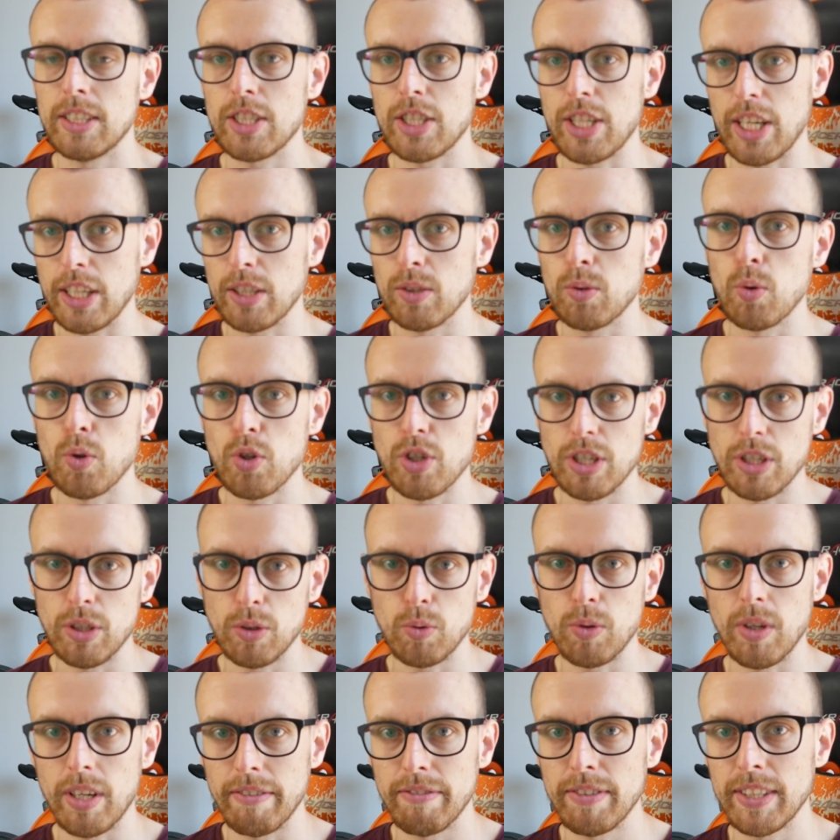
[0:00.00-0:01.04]
trzech drużyn,
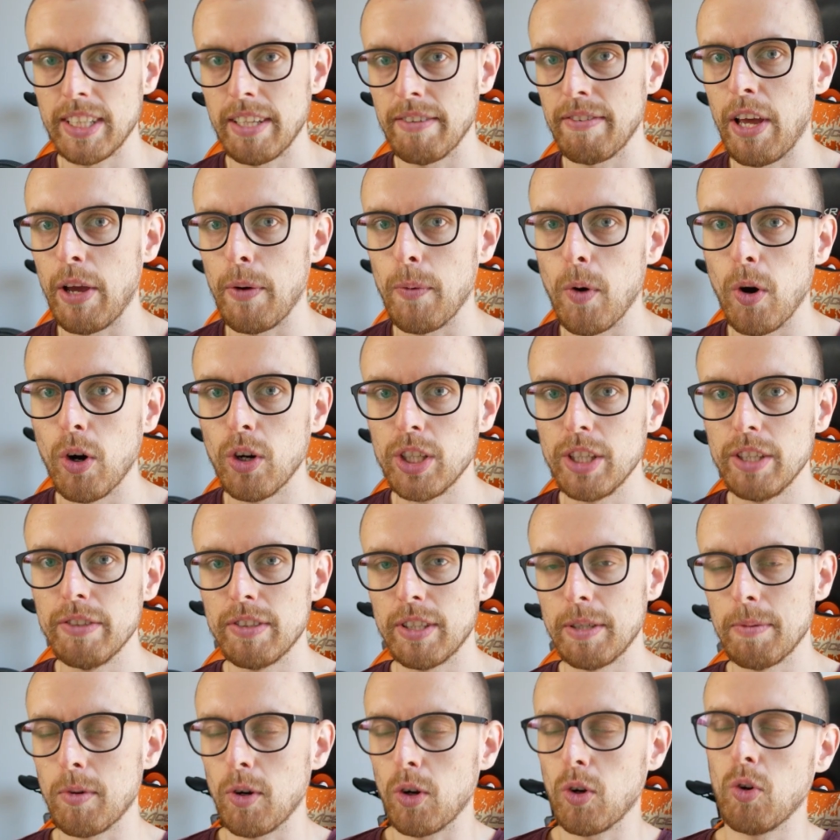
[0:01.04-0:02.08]
które wystawiają oni, w
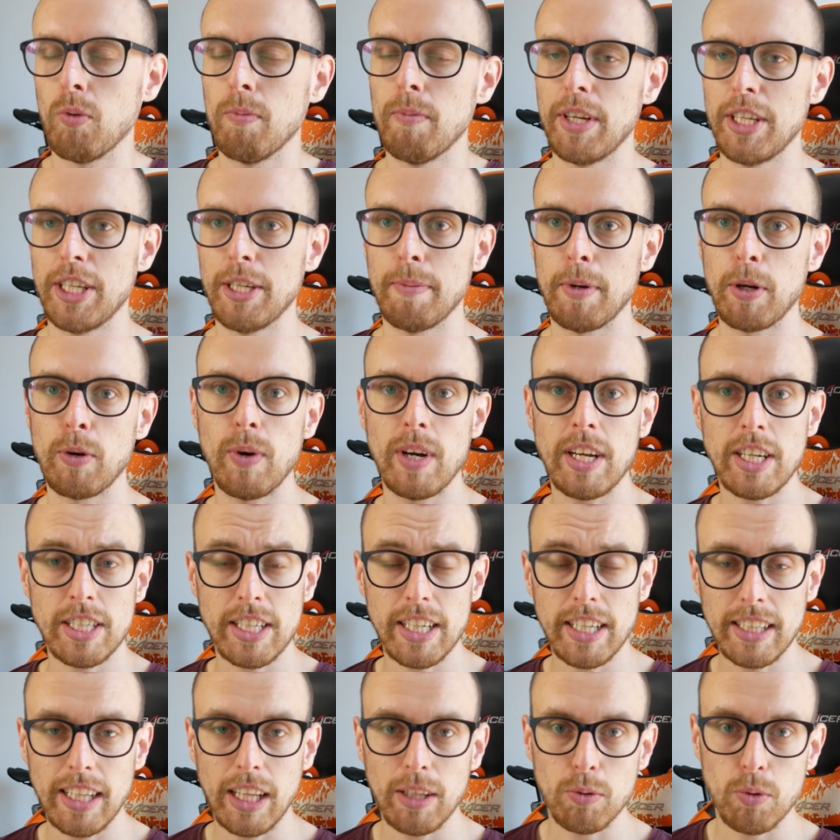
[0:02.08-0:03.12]
tym roku będzie biegła
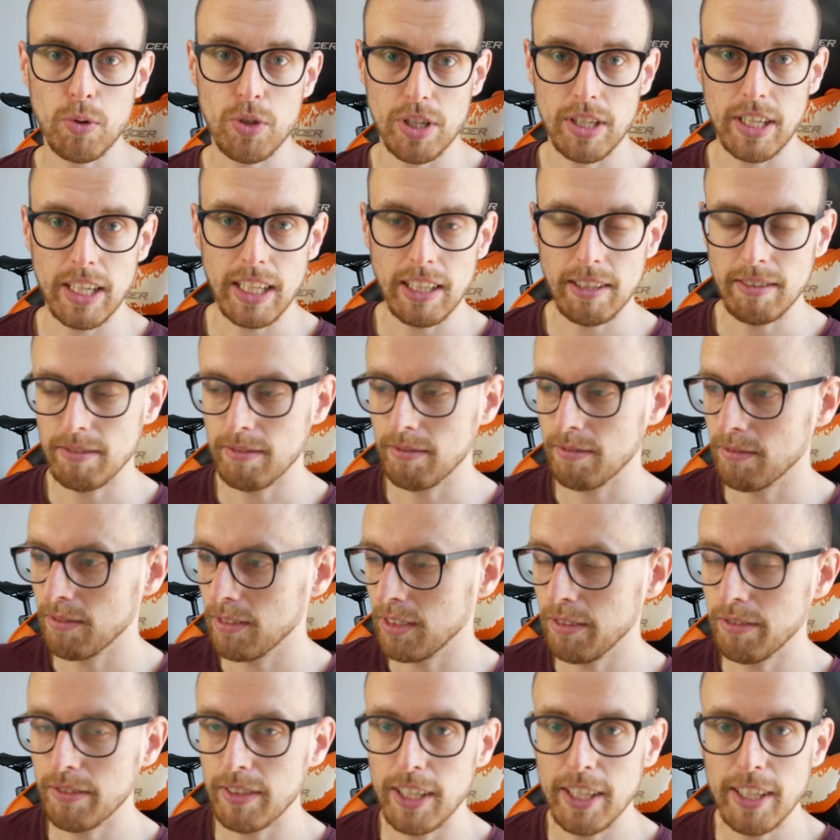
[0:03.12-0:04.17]
jeszcze jedna drużyna
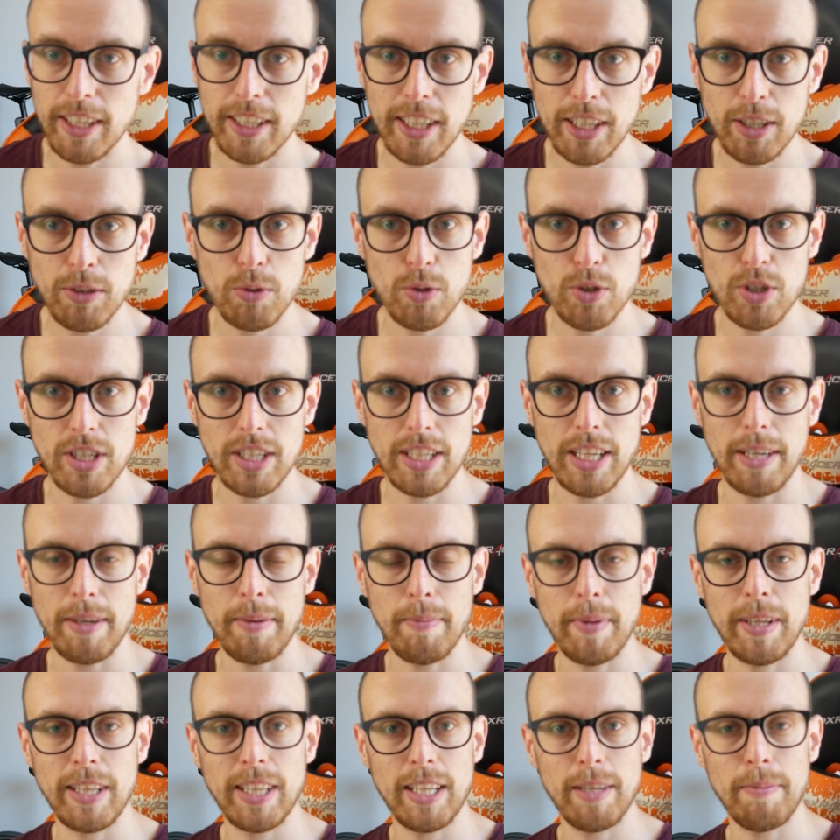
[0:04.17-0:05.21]
i w tej jednej drużynie
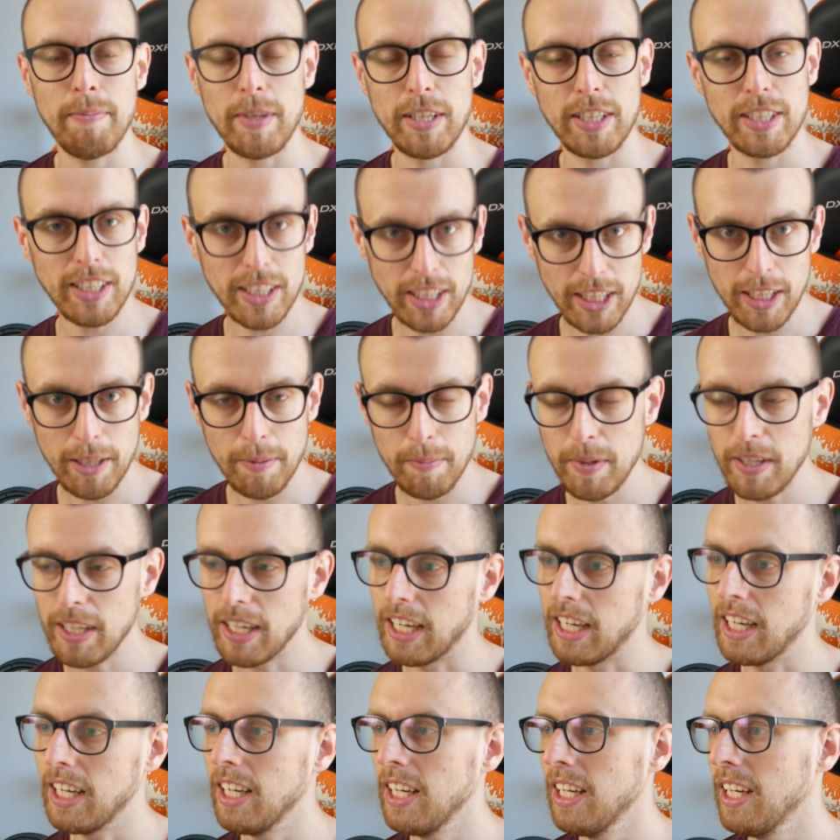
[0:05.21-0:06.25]
będę między innymi
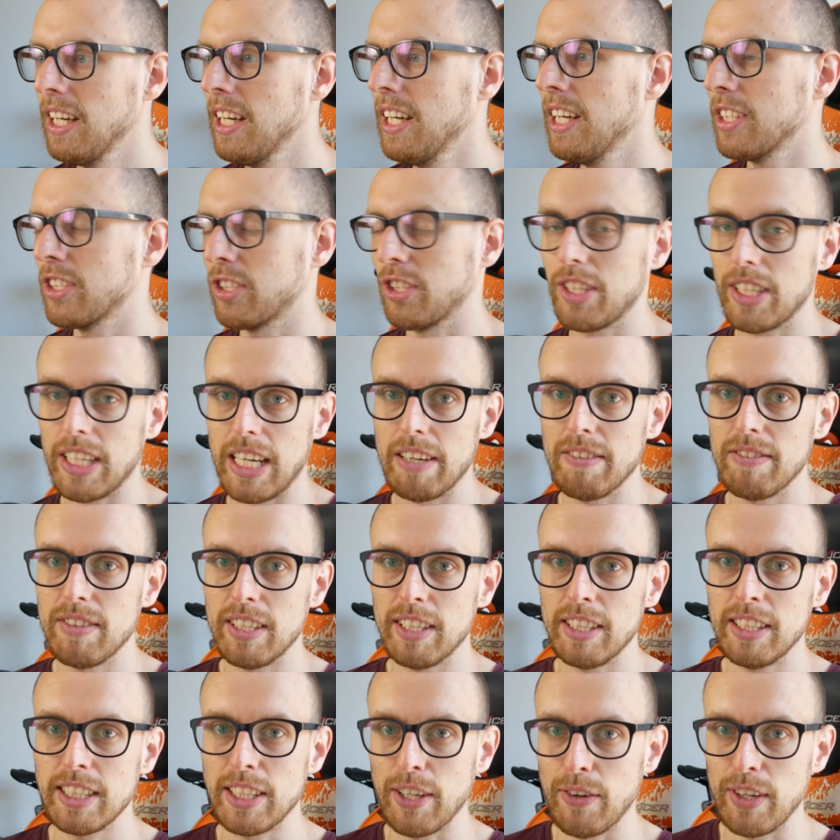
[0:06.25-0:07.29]
ja. Co
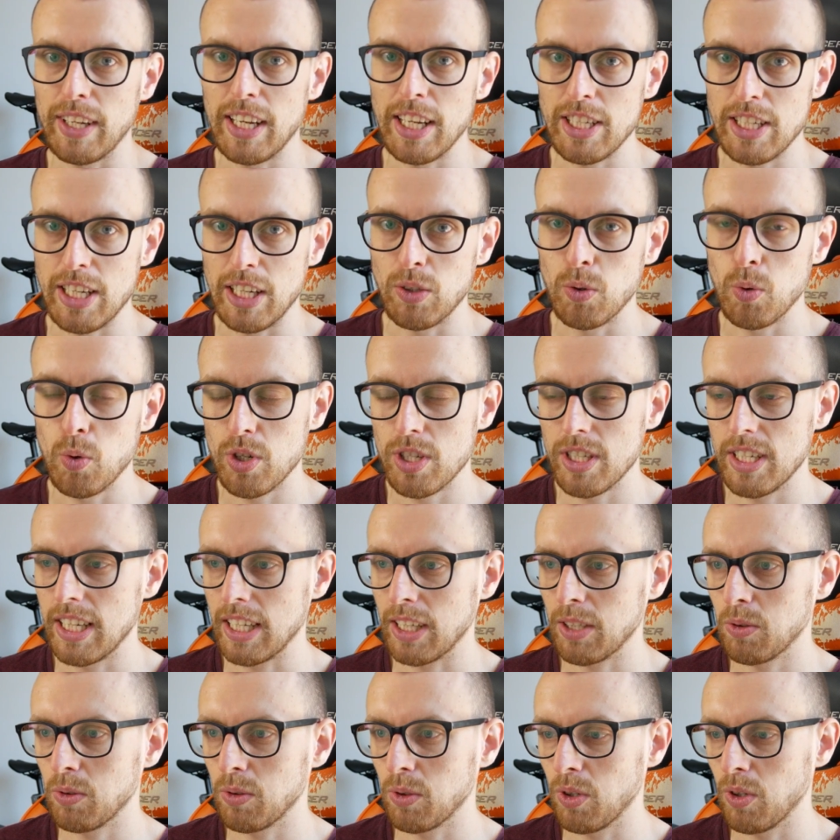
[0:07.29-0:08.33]
ciekawe, cała nasza
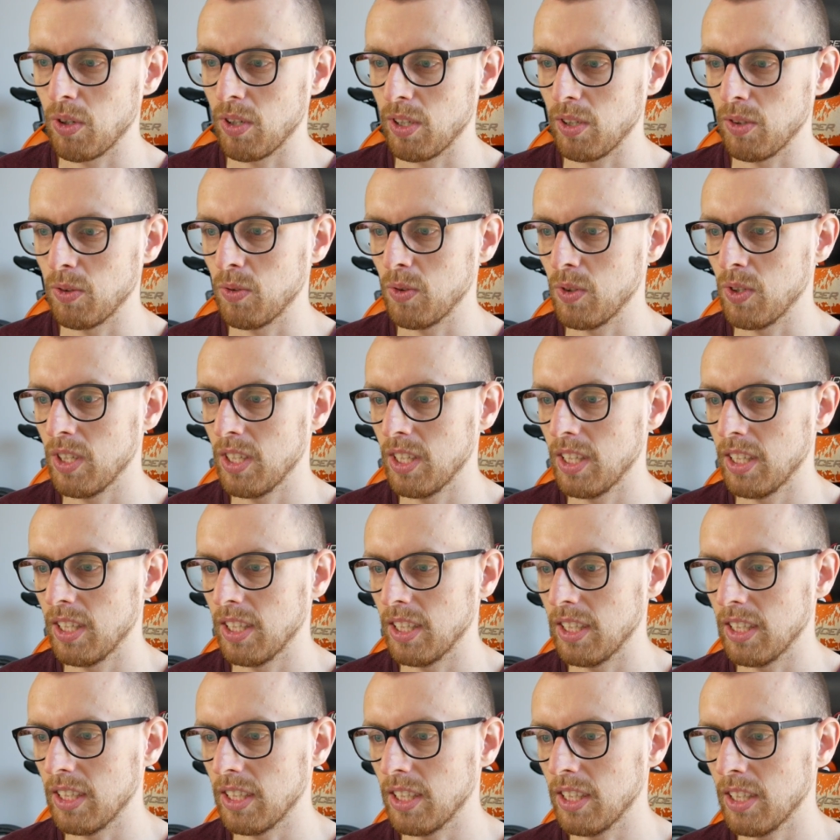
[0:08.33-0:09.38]
drużyna, którą
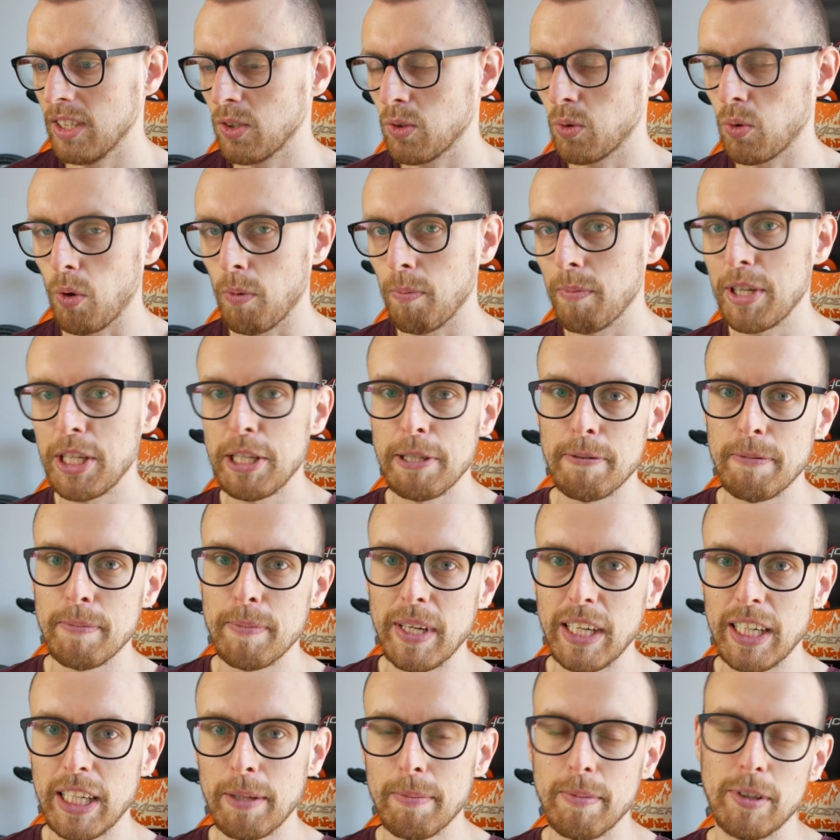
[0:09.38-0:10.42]
Y, którą będziemy
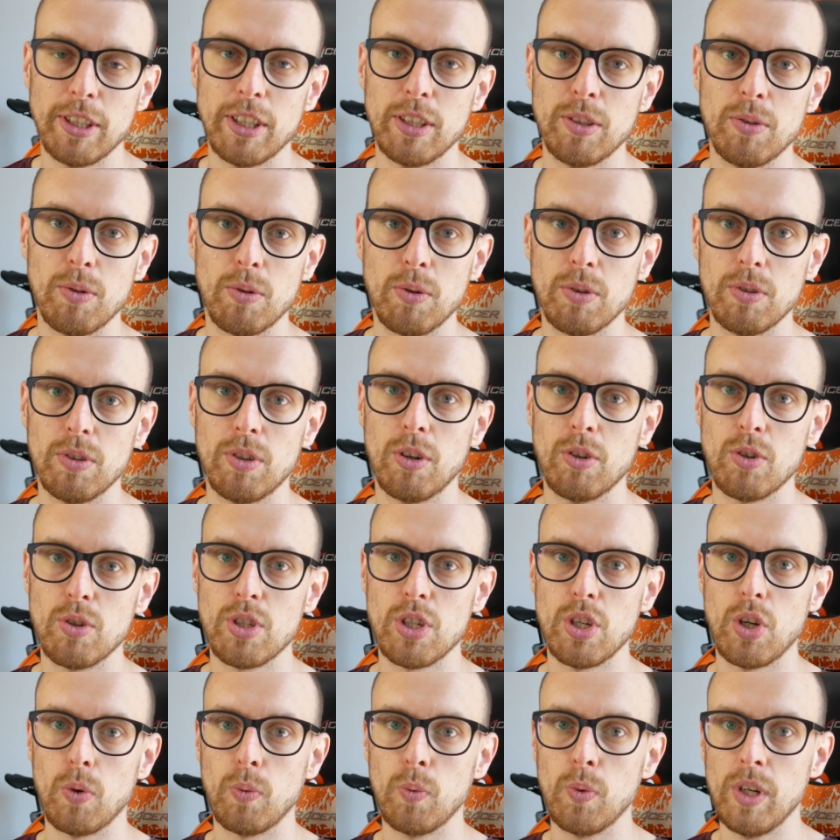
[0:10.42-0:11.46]
biegli, będzie dru
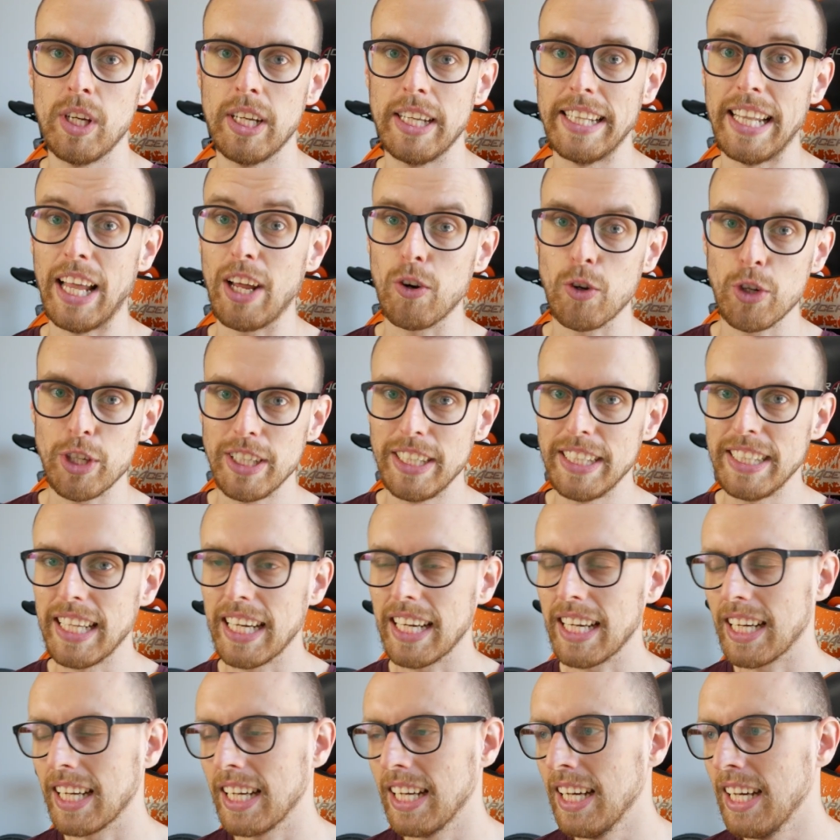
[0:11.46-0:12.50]
drużyną na
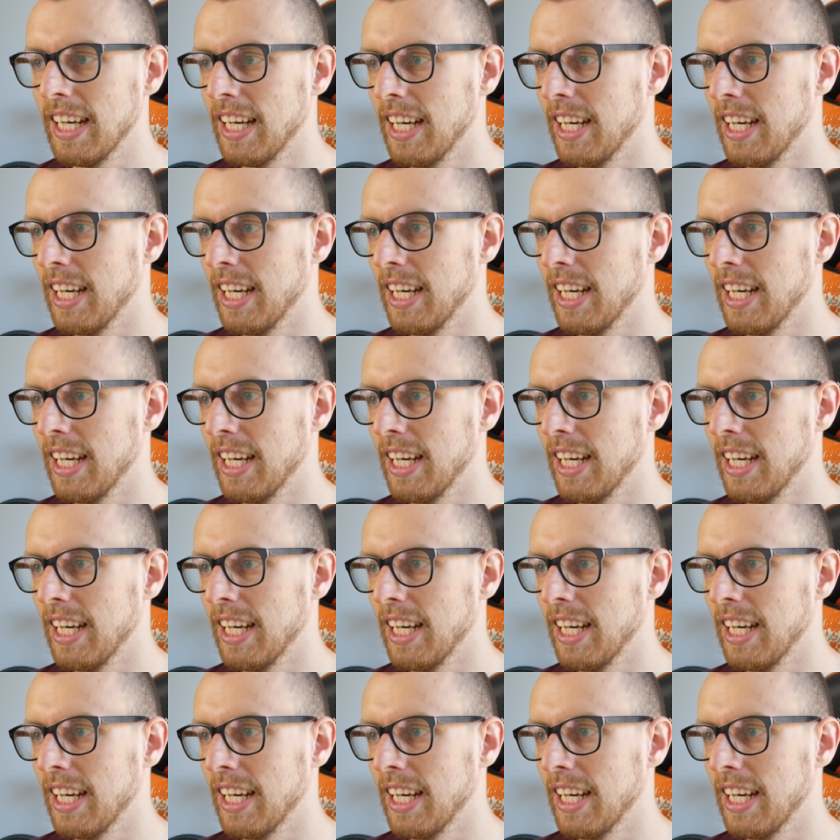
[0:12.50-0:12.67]
roślinach,